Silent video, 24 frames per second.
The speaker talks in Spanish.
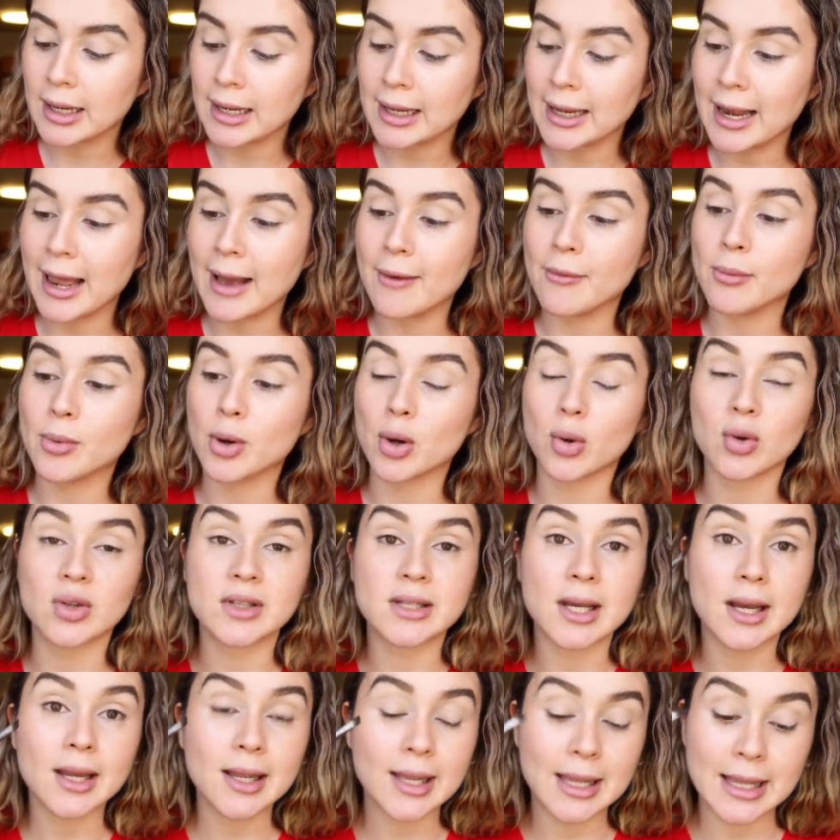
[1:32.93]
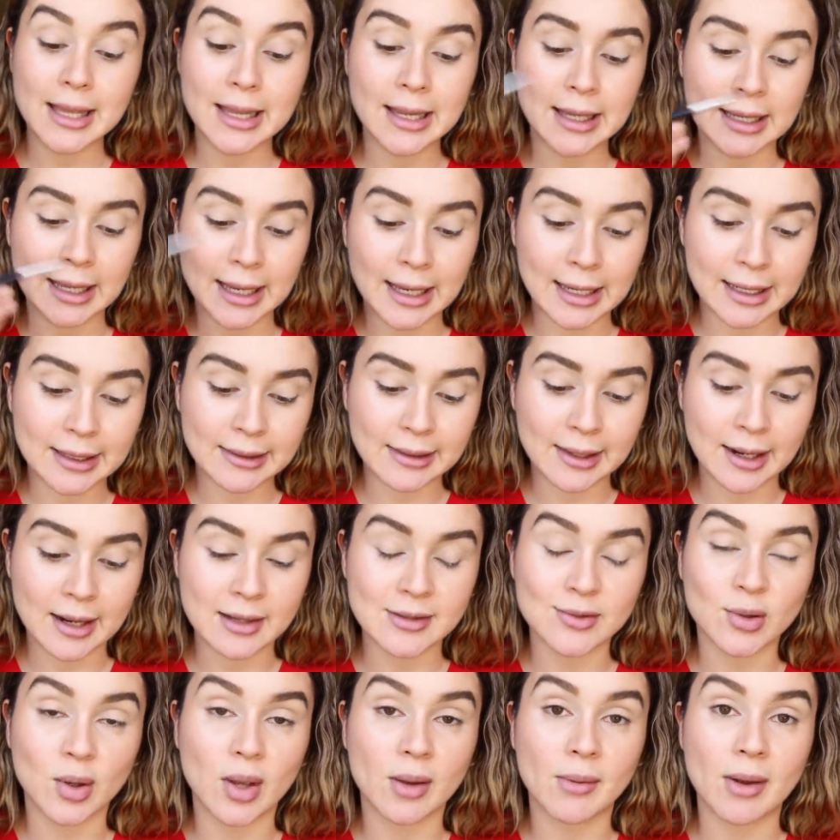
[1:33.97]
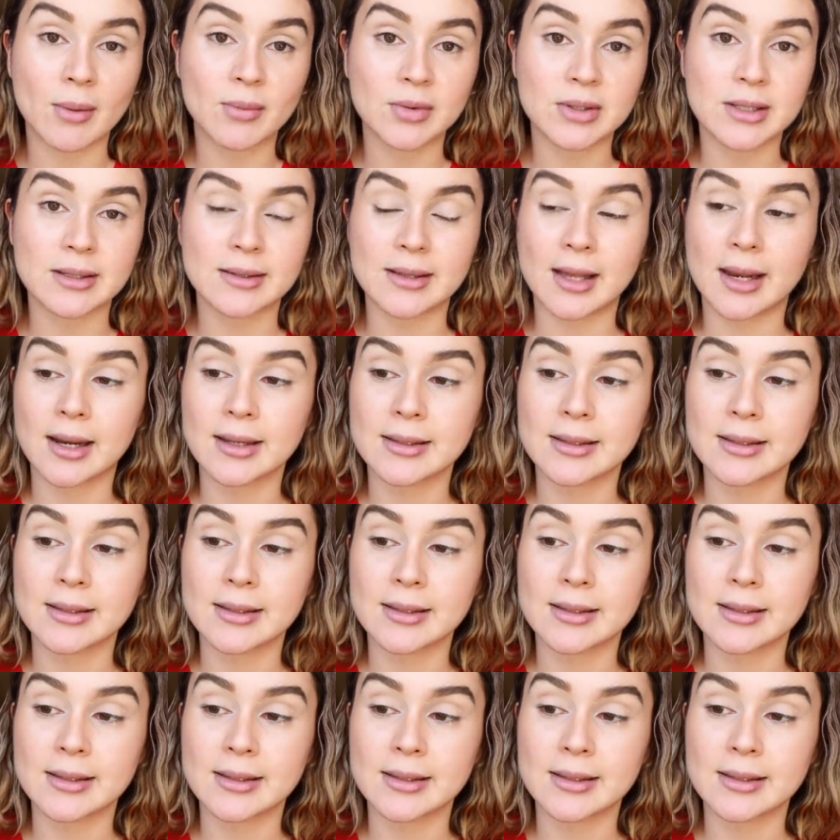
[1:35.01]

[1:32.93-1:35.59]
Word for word: la brocha y el trazo que vamos a estar